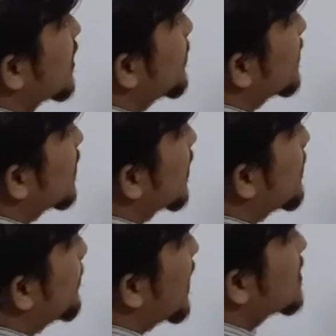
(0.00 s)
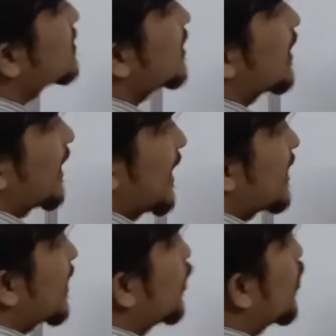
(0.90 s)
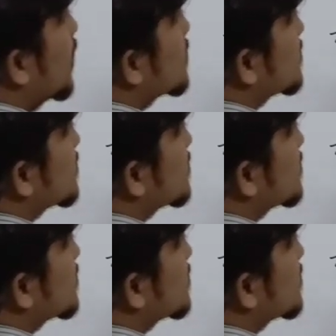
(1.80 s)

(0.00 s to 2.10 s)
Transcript: छह पंद्रह का पांच एक कैरी हुआ